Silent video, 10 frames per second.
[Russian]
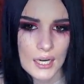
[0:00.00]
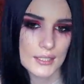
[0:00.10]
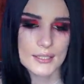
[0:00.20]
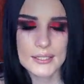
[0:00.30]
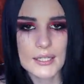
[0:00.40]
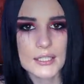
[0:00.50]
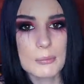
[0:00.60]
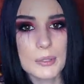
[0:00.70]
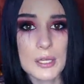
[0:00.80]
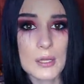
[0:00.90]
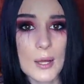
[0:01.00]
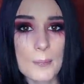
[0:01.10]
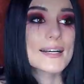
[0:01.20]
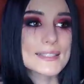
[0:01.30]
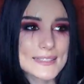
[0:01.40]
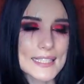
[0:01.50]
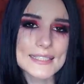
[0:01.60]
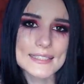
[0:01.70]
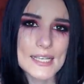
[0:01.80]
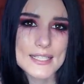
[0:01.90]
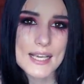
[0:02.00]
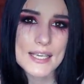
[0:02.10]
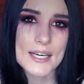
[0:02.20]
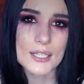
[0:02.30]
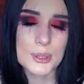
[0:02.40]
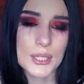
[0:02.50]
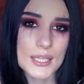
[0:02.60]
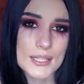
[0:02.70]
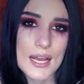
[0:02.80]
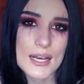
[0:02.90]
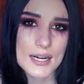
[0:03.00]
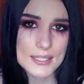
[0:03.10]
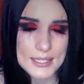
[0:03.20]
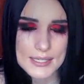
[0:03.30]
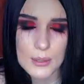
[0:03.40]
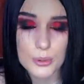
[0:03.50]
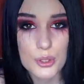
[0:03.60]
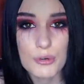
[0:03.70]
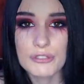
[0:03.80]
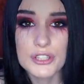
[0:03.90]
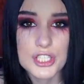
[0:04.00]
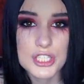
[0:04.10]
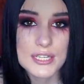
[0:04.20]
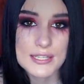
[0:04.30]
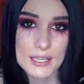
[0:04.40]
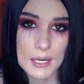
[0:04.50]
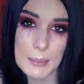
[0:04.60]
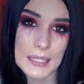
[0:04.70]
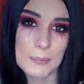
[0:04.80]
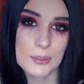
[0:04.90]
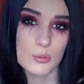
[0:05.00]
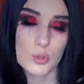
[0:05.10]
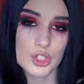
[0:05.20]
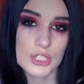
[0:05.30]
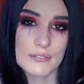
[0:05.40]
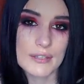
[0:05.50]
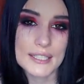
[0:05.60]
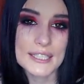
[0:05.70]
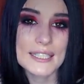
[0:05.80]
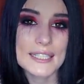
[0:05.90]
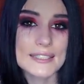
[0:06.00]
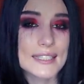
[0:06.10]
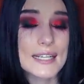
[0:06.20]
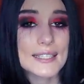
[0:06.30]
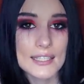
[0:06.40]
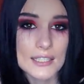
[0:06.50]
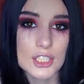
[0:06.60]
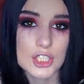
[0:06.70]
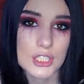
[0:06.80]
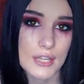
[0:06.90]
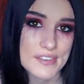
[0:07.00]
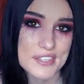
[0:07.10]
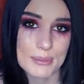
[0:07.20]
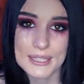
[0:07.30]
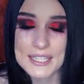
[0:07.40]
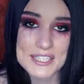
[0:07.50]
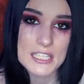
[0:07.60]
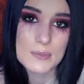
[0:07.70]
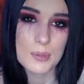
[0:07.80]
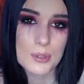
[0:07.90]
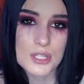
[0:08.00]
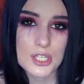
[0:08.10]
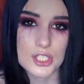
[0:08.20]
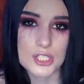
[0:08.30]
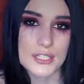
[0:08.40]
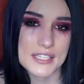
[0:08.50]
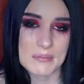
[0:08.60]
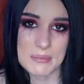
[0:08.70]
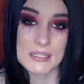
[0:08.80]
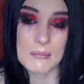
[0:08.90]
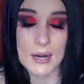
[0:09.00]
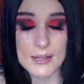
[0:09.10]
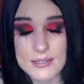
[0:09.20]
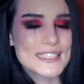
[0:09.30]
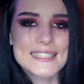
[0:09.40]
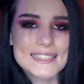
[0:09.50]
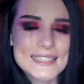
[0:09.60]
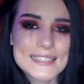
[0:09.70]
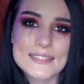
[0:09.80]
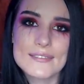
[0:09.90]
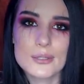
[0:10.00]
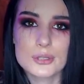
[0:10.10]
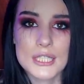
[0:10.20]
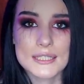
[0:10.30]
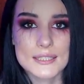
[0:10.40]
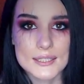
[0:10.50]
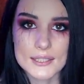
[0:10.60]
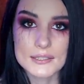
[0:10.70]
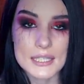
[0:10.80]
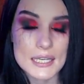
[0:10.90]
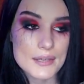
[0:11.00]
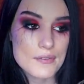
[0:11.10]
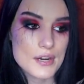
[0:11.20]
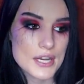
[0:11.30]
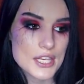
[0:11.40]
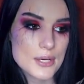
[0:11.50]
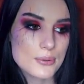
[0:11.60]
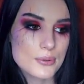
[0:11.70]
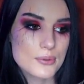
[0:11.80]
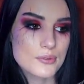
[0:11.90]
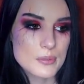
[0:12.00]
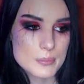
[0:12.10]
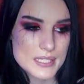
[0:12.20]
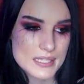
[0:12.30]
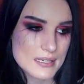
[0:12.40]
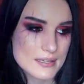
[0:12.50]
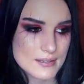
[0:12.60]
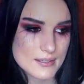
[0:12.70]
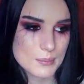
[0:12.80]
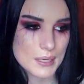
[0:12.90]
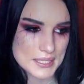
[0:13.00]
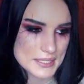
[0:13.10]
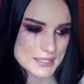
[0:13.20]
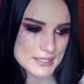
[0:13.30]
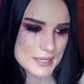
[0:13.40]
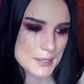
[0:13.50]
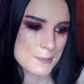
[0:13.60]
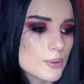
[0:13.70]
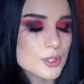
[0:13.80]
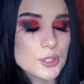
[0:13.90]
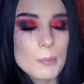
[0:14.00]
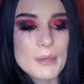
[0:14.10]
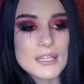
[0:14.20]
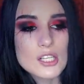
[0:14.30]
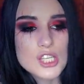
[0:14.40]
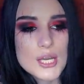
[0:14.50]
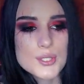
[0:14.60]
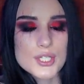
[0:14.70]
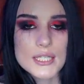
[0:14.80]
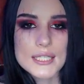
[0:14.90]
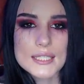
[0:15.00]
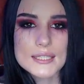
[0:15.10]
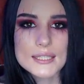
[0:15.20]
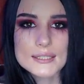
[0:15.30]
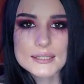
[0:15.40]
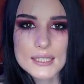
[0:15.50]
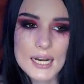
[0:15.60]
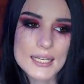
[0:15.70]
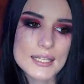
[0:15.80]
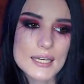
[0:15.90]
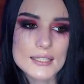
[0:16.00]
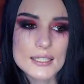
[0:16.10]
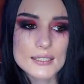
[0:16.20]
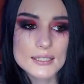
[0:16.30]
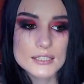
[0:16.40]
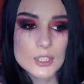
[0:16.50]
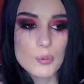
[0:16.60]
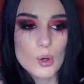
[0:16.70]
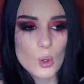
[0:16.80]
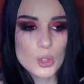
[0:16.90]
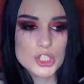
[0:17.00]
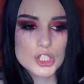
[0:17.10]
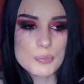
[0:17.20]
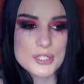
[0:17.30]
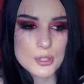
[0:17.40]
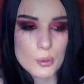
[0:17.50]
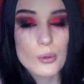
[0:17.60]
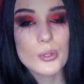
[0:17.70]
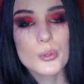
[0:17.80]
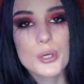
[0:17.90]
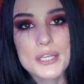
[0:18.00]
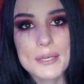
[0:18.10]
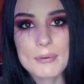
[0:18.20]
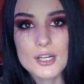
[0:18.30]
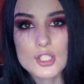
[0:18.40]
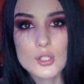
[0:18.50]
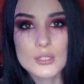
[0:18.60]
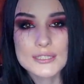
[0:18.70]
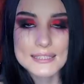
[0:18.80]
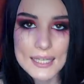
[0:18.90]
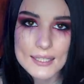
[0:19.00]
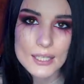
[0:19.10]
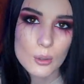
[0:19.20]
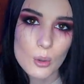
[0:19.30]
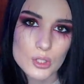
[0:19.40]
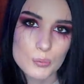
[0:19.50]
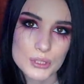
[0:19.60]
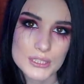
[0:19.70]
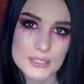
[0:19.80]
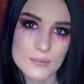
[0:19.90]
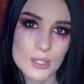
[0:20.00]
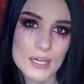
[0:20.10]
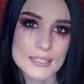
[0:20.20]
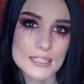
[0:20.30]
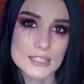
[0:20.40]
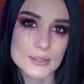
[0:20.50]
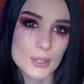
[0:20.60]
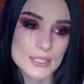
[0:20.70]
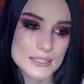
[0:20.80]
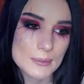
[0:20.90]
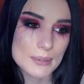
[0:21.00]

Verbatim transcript: она так и не поняла. Кстати, те деньги, которые ей дали родители, у нее вытащили из кармана, потому что Вероника их так и не нашла. Видимо, таксист просто решил их себе забрать. Через эти две ужасные недели Веронику выписали из больницы. У нее продолжаются какие-то страхи, она до сих пор ходит к психологу, хотя прошел целый год после того, как эта ситуация